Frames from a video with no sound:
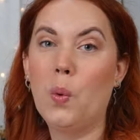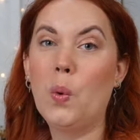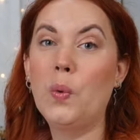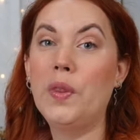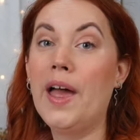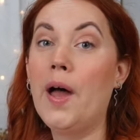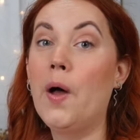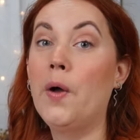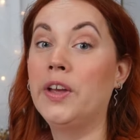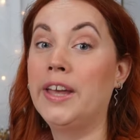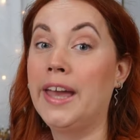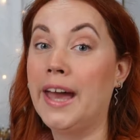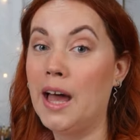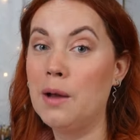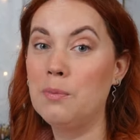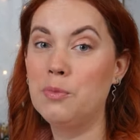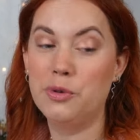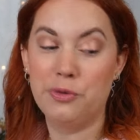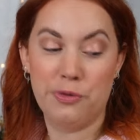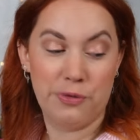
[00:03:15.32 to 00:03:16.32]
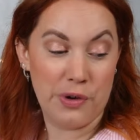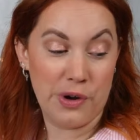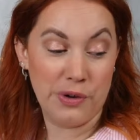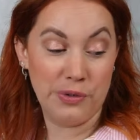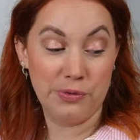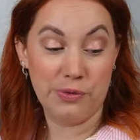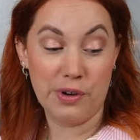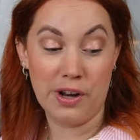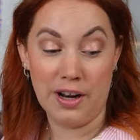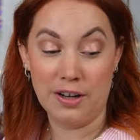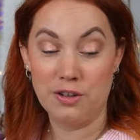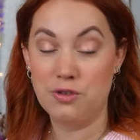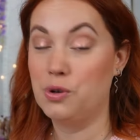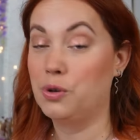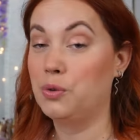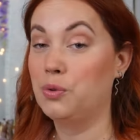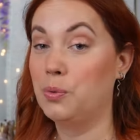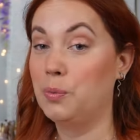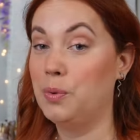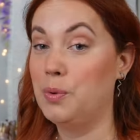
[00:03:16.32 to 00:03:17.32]
on a un gramophone, voilà, je
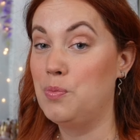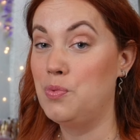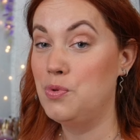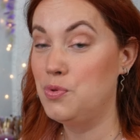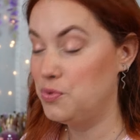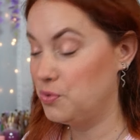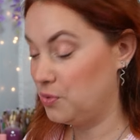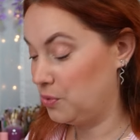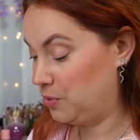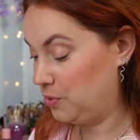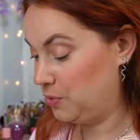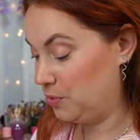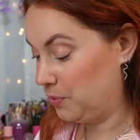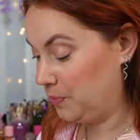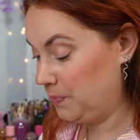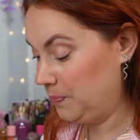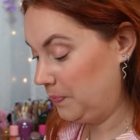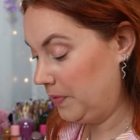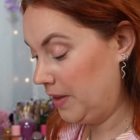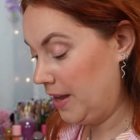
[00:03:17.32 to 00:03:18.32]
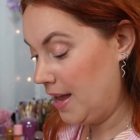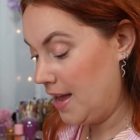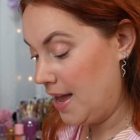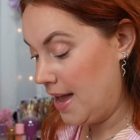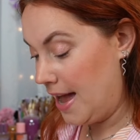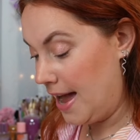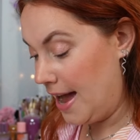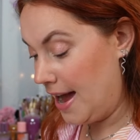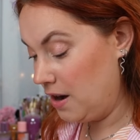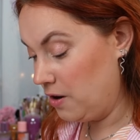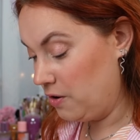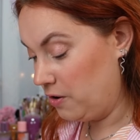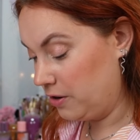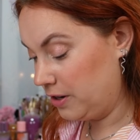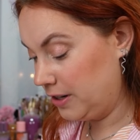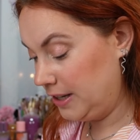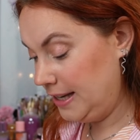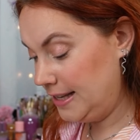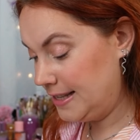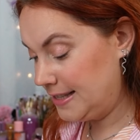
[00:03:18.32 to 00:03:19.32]
retombe plus sur le nom.
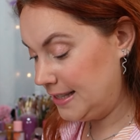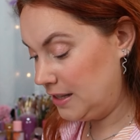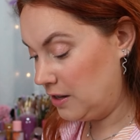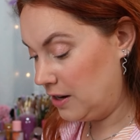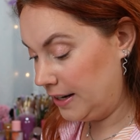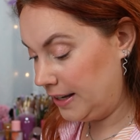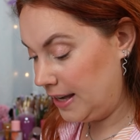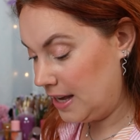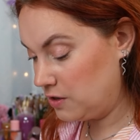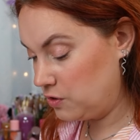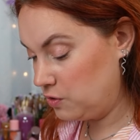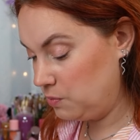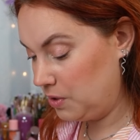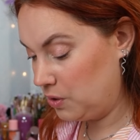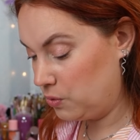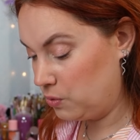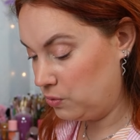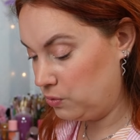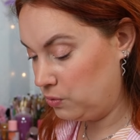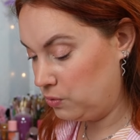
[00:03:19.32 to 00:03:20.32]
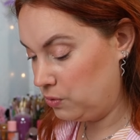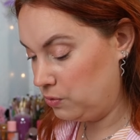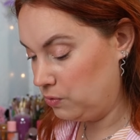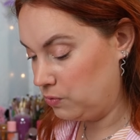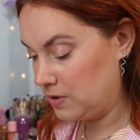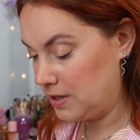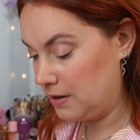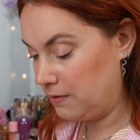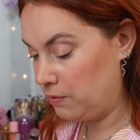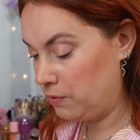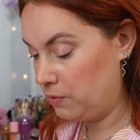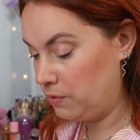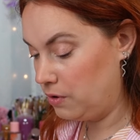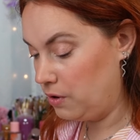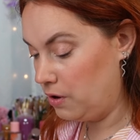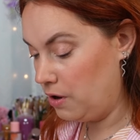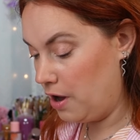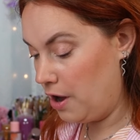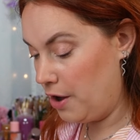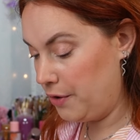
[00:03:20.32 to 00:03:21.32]
Alors, ici, dans la case numéro 2, nous avons
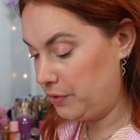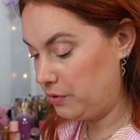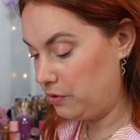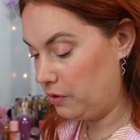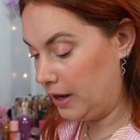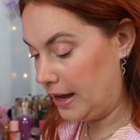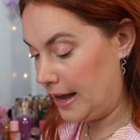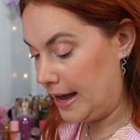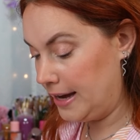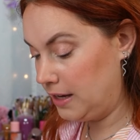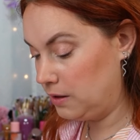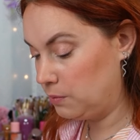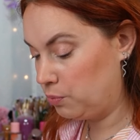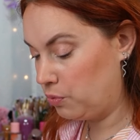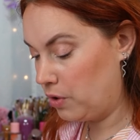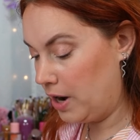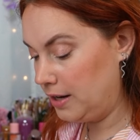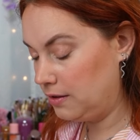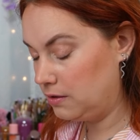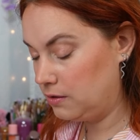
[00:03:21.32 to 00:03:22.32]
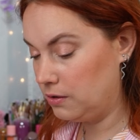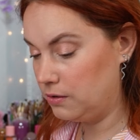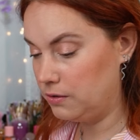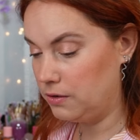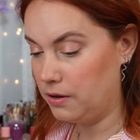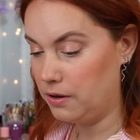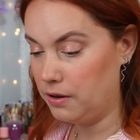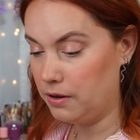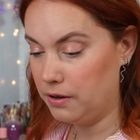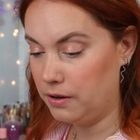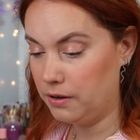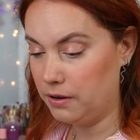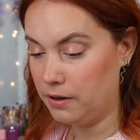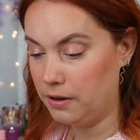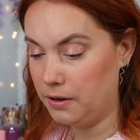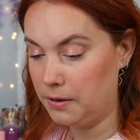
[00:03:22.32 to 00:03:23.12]
le Under Brightener.